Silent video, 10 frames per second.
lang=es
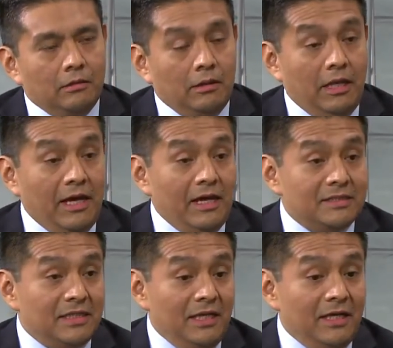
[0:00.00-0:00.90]

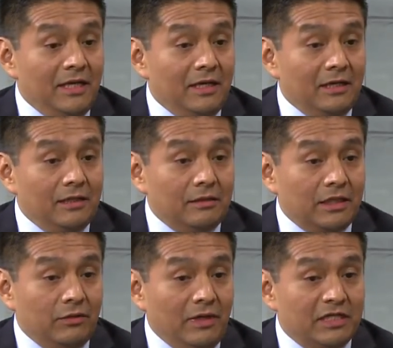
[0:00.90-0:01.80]
La sala
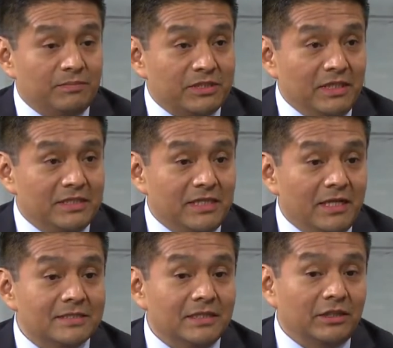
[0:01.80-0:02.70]
regional
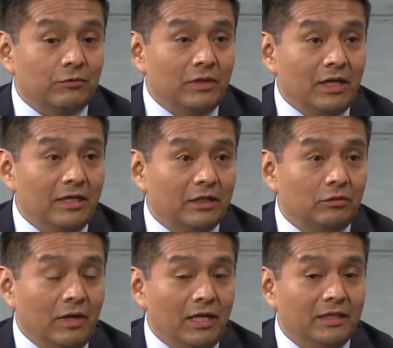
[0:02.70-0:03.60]
especializada de este tribunal
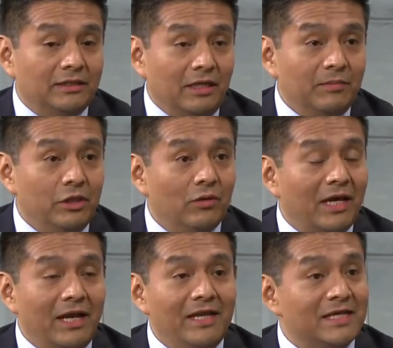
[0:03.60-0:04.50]
electoral determinó
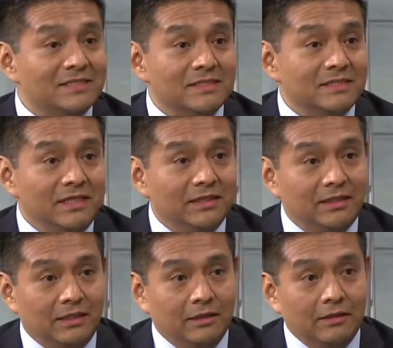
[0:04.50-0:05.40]
que era
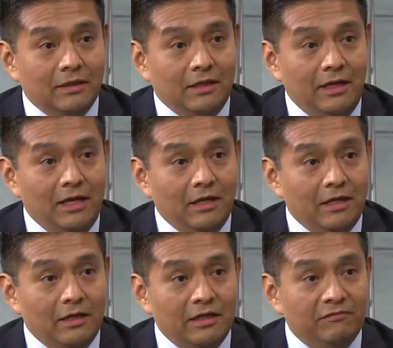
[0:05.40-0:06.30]
inexistente
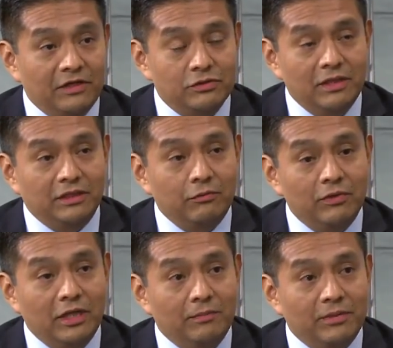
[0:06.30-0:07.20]
la infracción atribuida a la